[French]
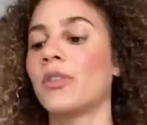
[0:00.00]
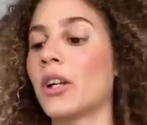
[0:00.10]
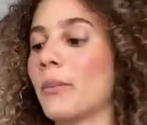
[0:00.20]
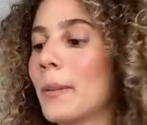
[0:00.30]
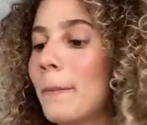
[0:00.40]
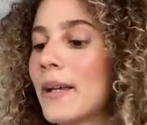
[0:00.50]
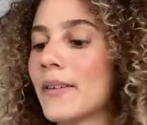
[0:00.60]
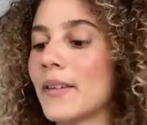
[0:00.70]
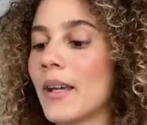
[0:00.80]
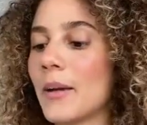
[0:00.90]
Je vais quand même
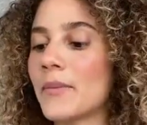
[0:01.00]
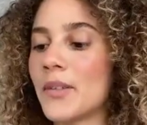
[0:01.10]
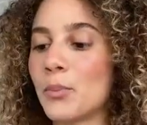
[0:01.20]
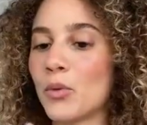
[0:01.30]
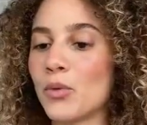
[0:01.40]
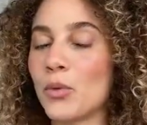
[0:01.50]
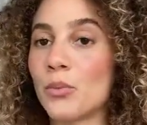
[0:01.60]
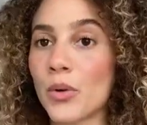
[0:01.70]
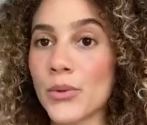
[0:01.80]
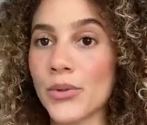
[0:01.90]
passer un petit peu de
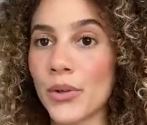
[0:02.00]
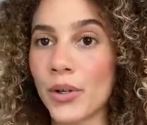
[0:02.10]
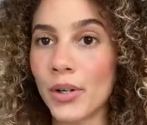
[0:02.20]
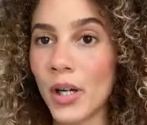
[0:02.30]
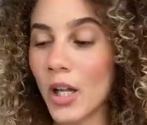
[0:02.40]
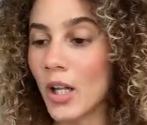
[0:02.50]
bronzer.